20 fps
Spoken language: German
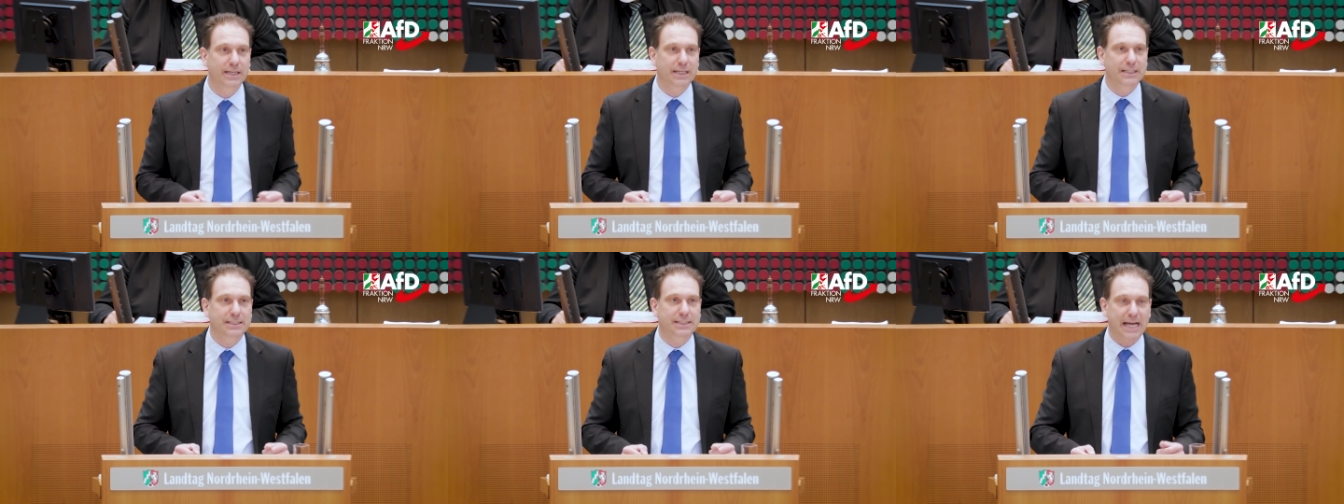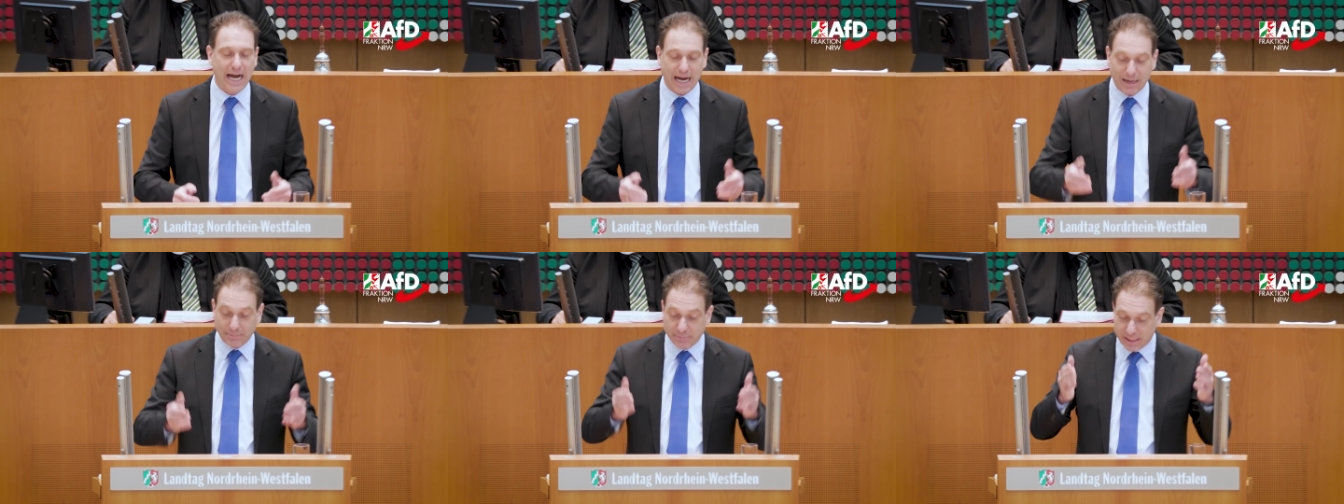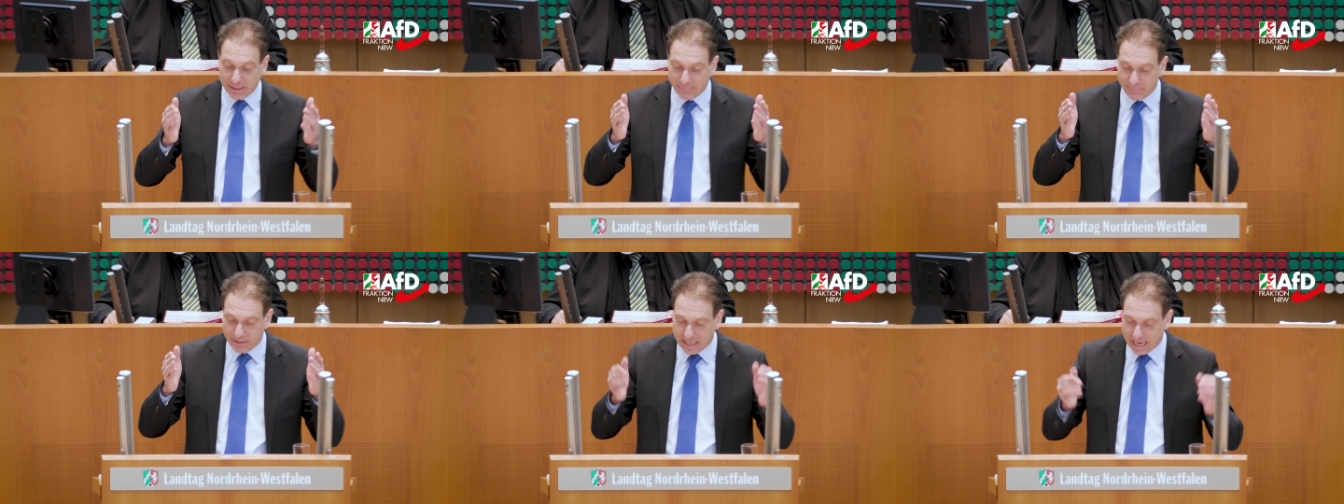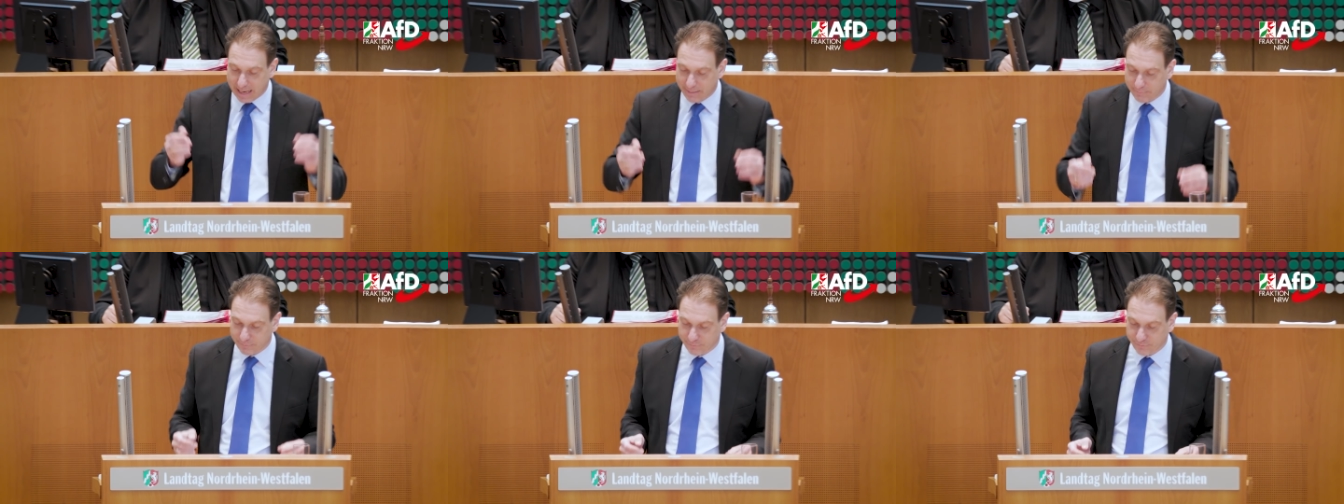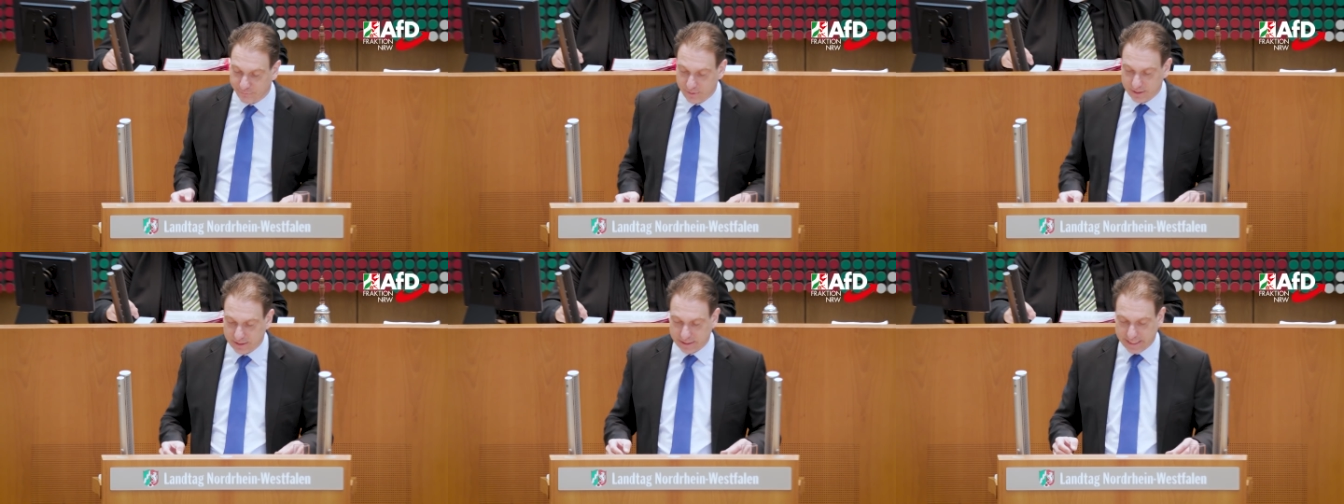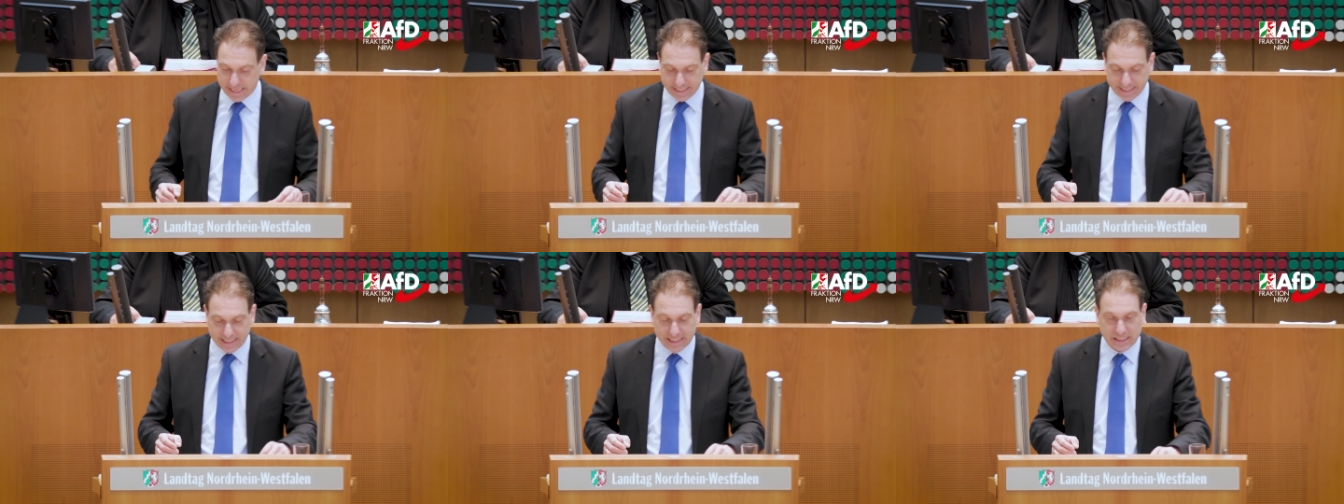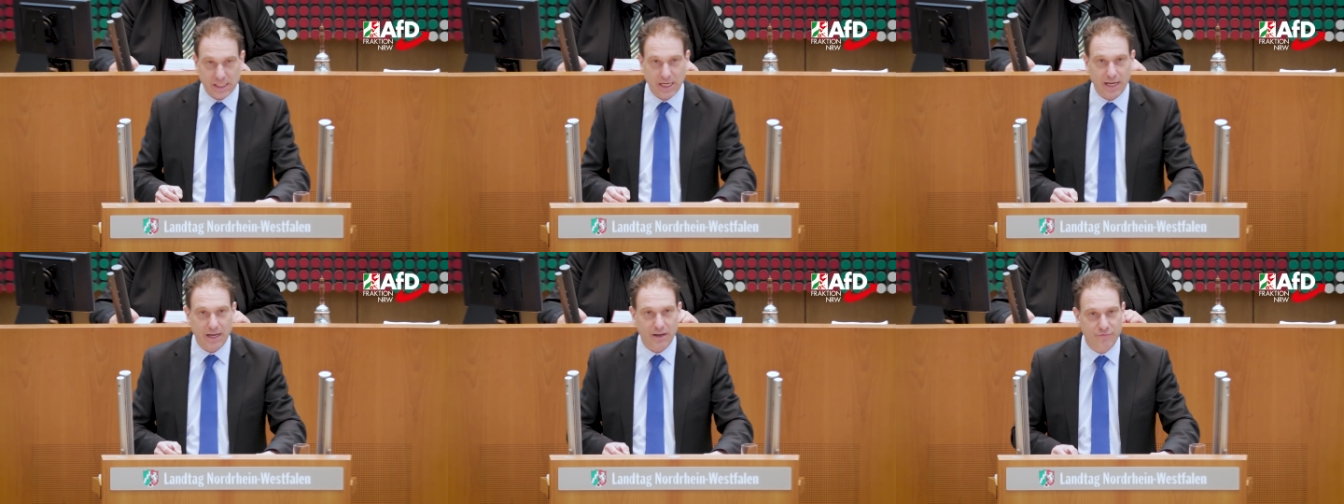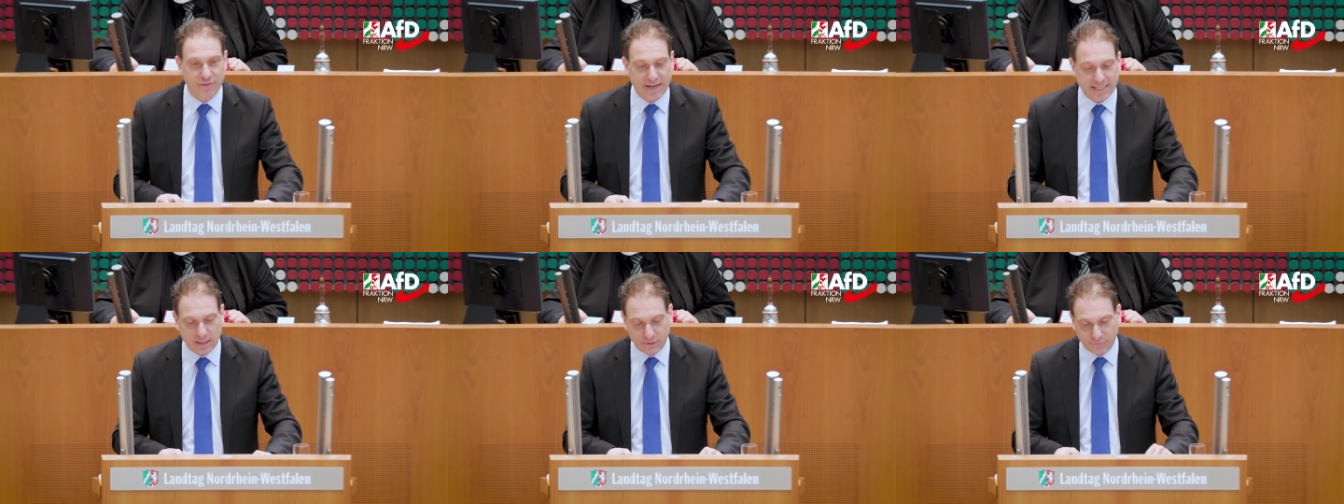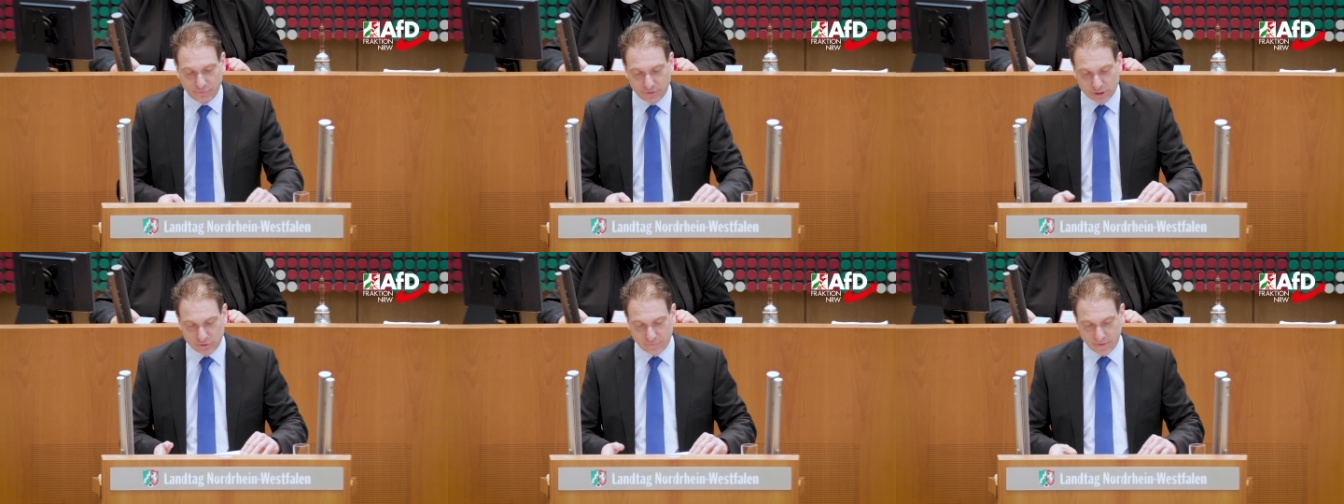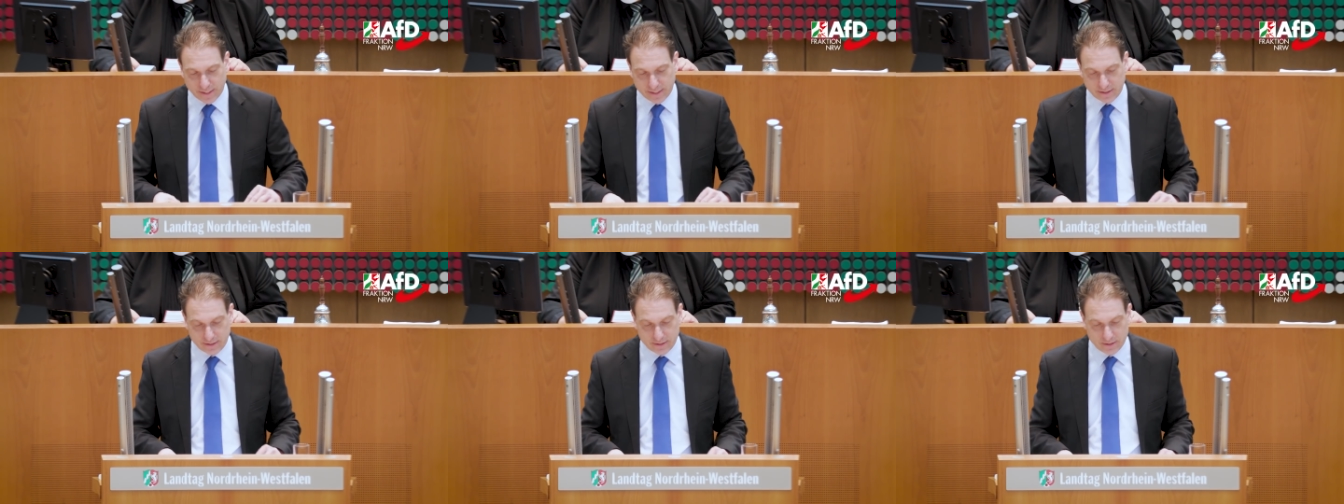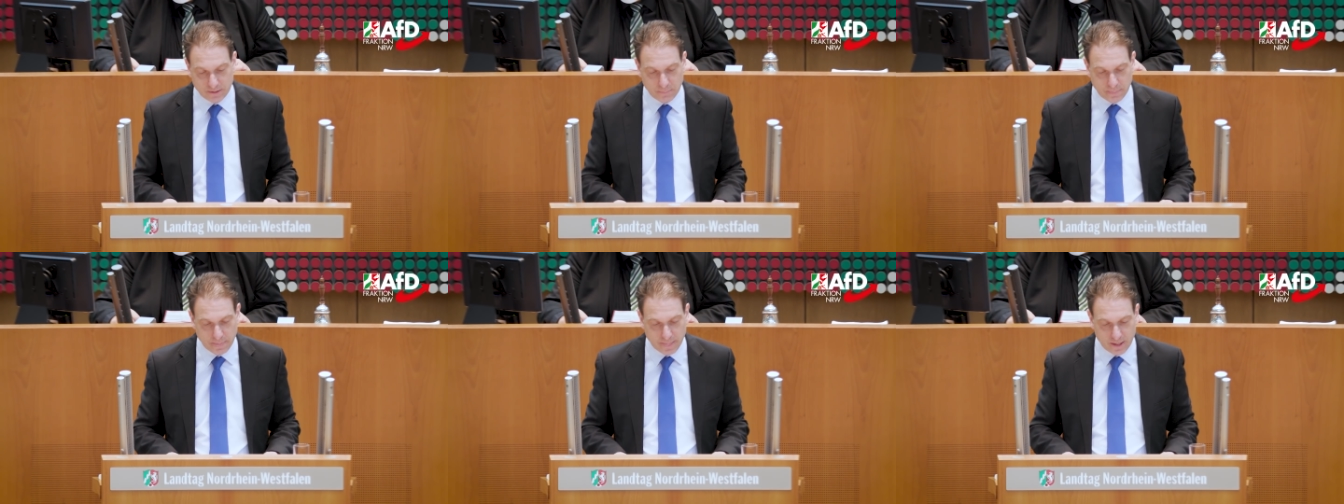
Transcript: sie haben sie im Kampf gegen das Wetter verschwendet.